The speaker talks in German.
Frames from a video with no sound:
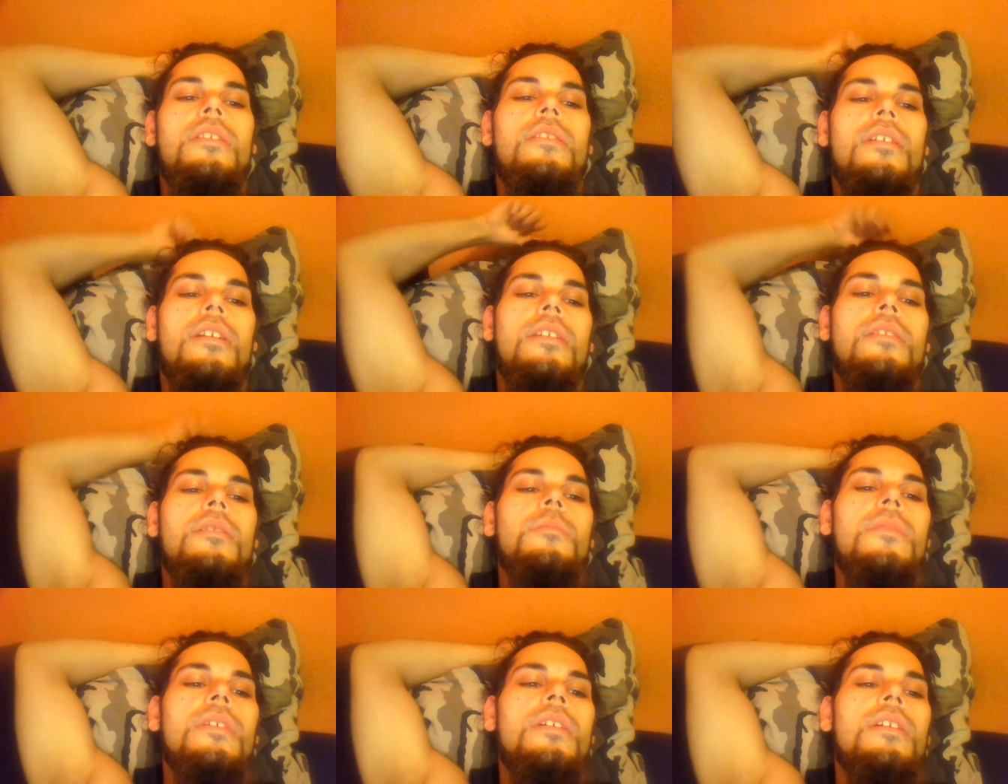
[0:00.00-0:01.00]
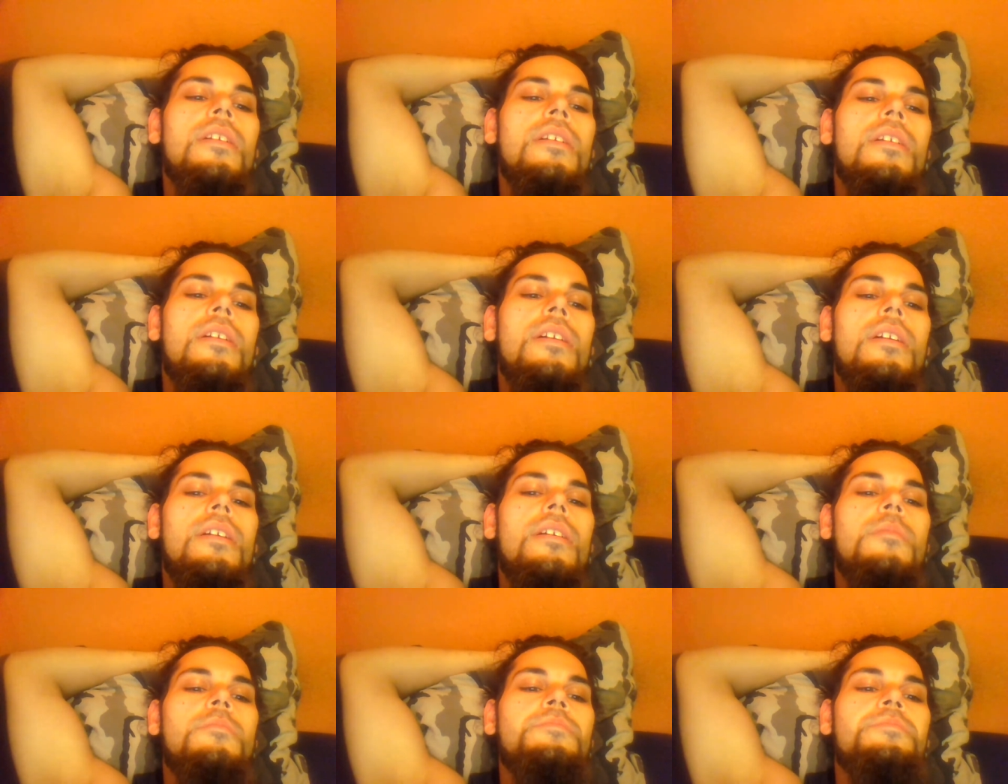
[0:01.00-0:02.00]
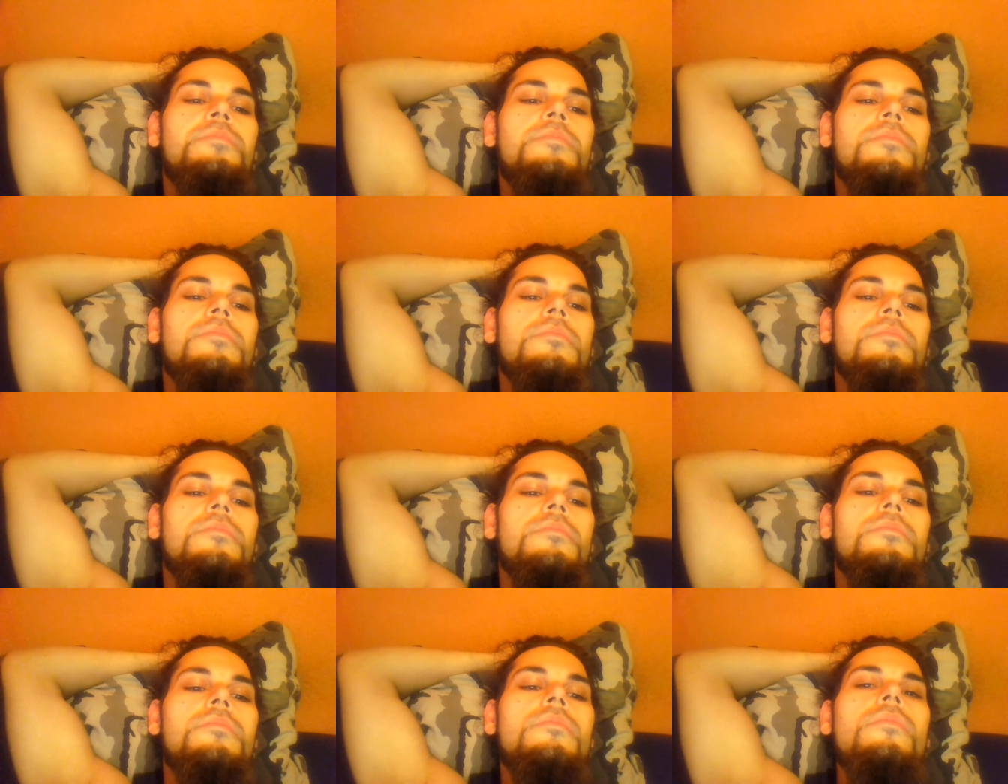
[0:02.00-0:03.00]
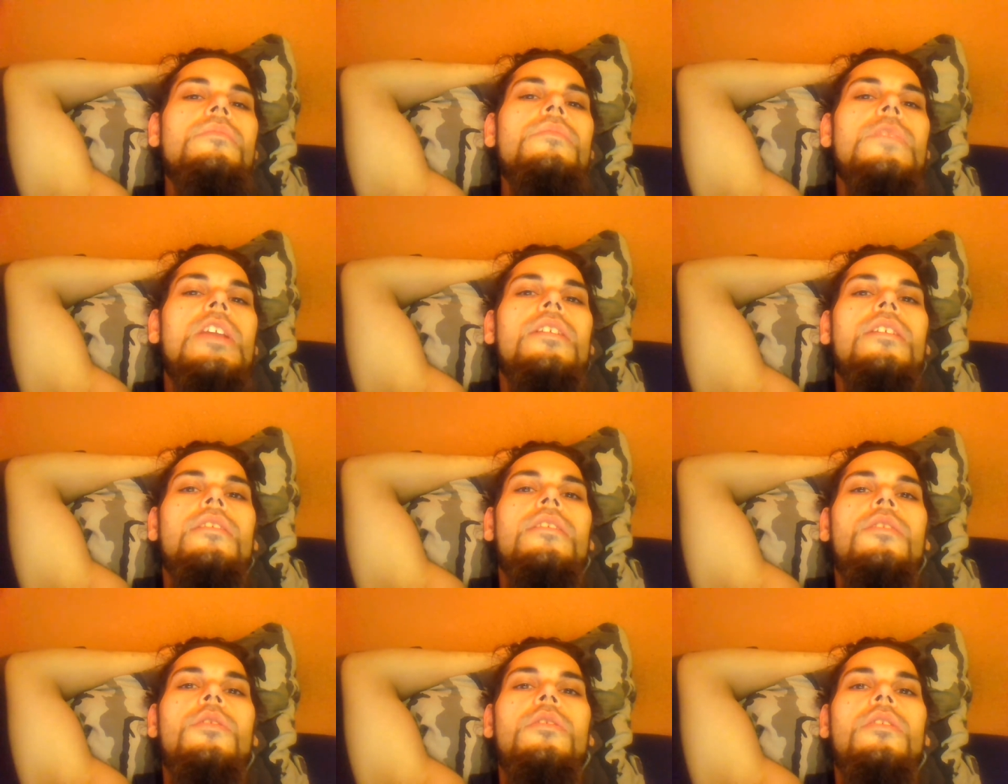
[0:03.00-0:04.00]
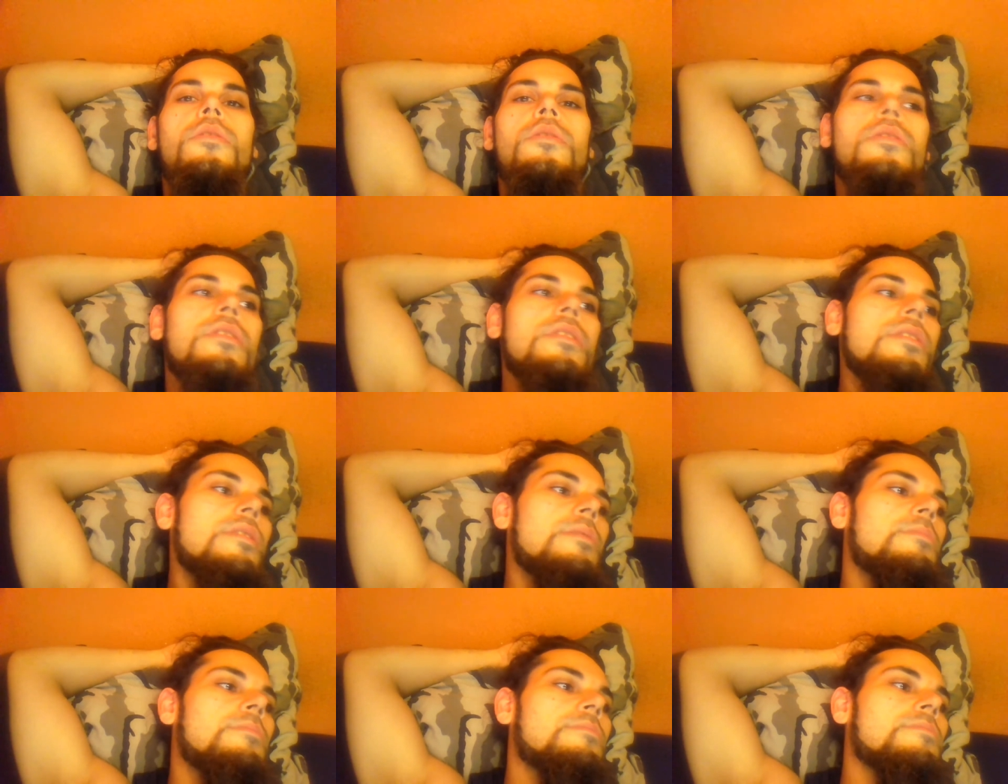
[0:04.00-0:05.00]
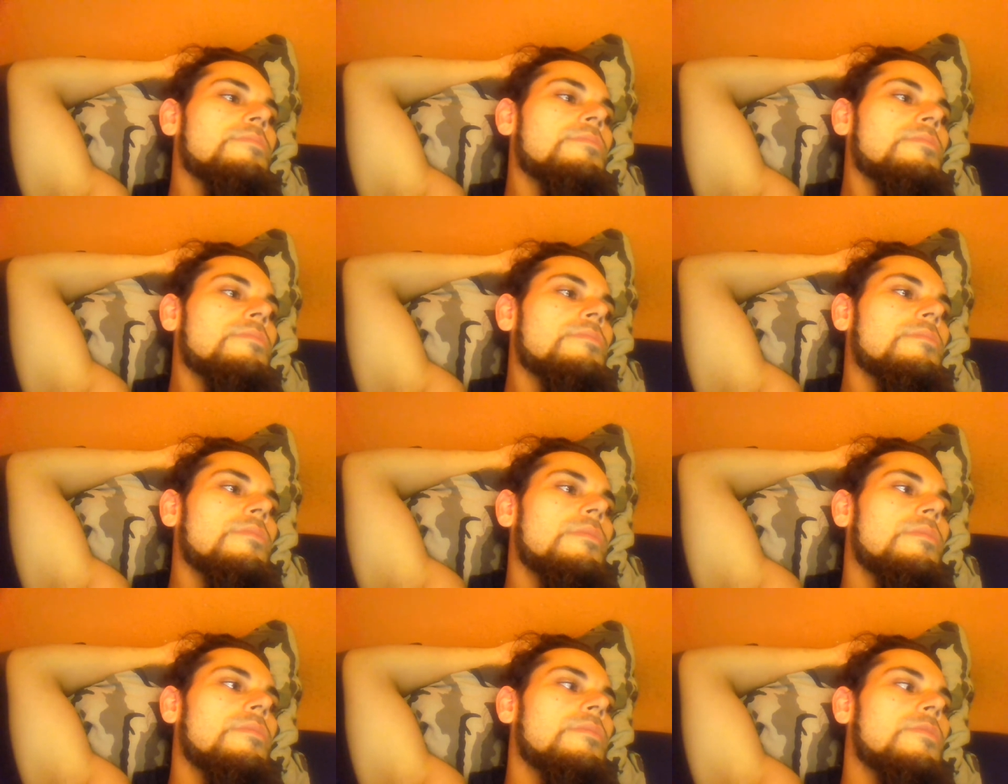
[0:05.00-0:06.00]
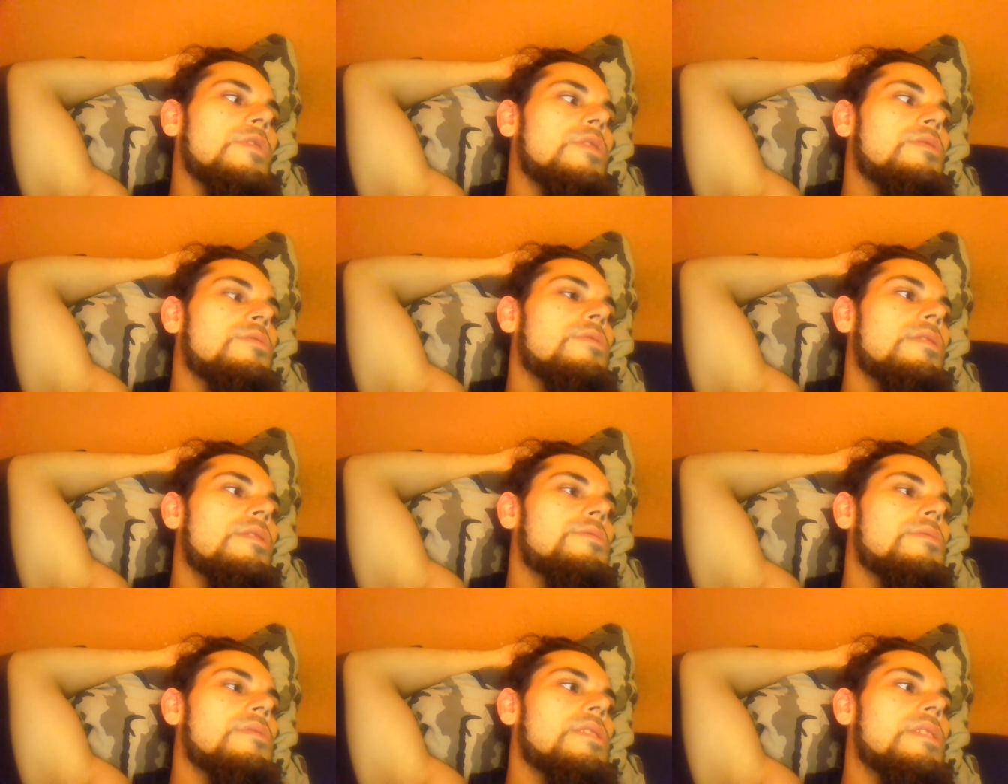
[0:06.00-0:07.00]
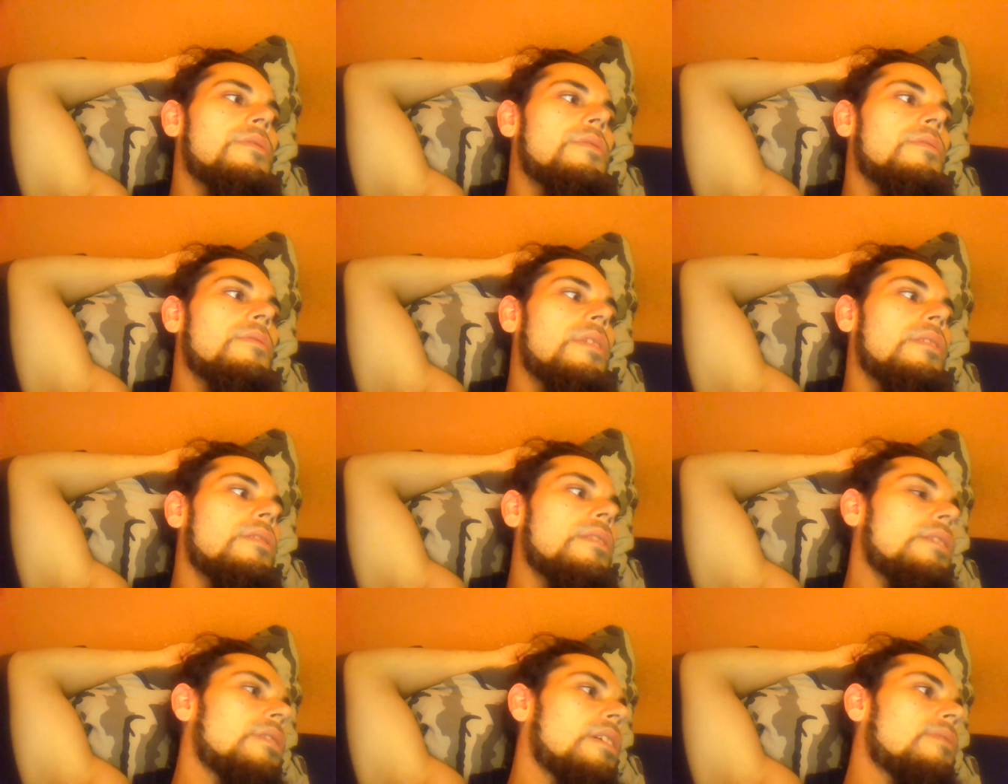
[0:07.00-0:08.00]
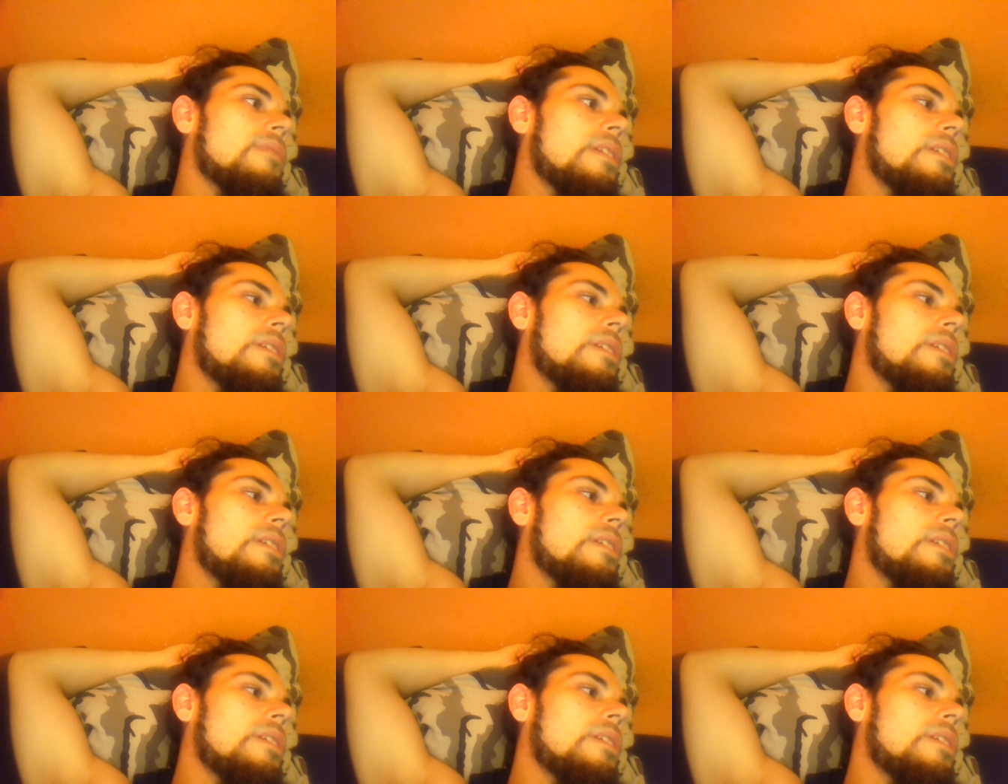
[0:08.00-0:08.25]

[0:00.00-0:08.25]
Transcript: Ähm, ja, dass ich dann heute auch noch ähm, zusätzlich zu den Säften feste Nahrung essen werde, obwohl ich da keine Lust drauf habe.